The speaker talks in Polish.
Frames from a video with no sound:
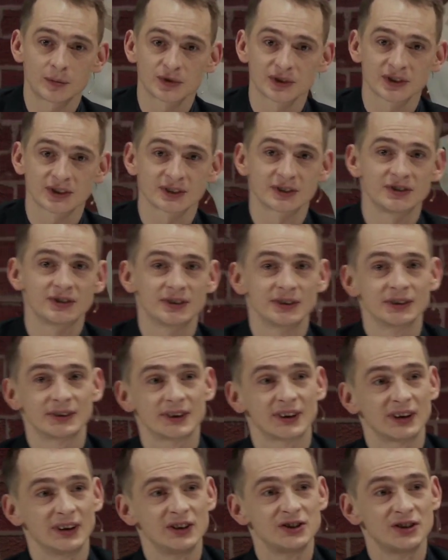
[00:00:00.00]
przez e,
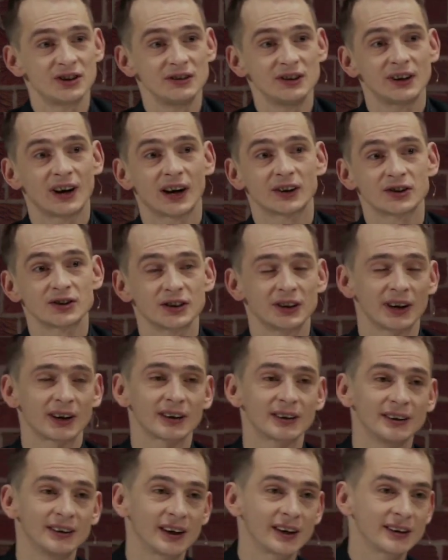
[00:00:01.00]
takich dziennikarzy jak,
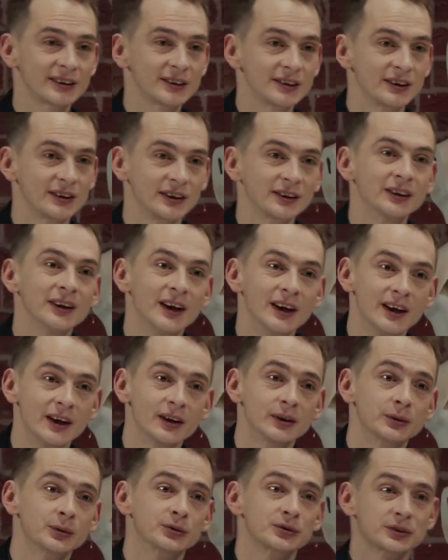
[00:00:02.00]
jak ty,
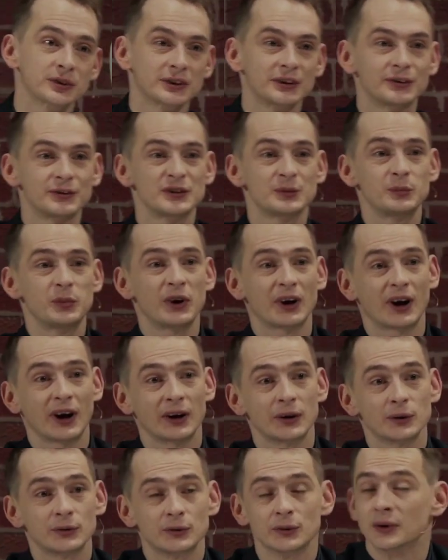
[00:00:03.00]
którzy
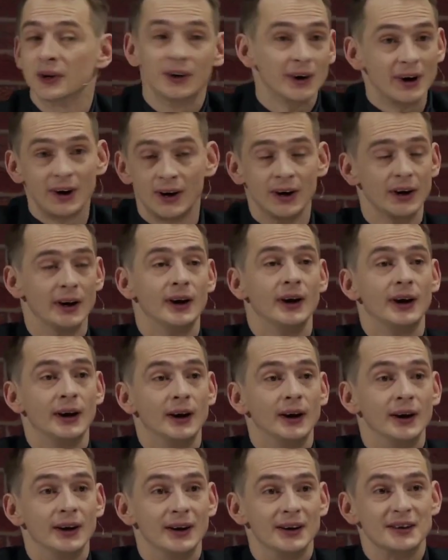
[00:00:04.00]
wspierają. Czekają
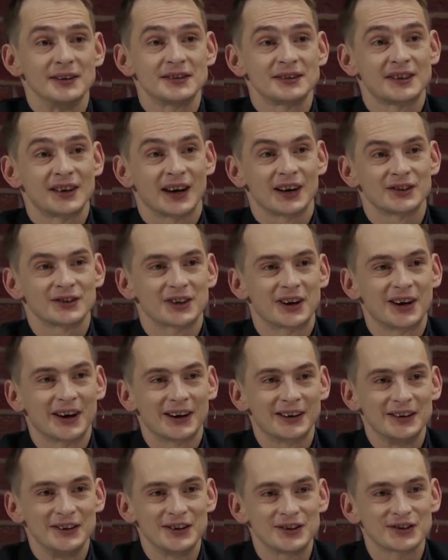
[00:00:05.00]
ty debilu na ten wątek.
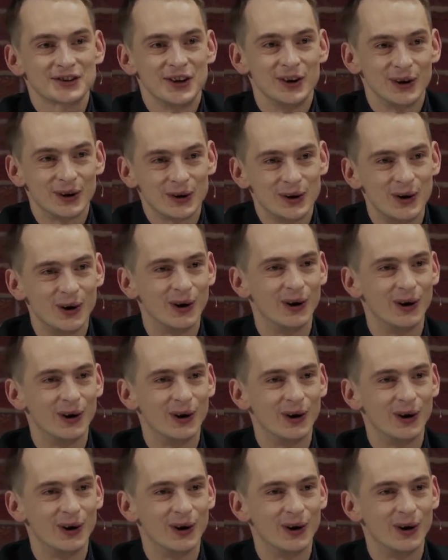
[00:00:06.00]
graniczną.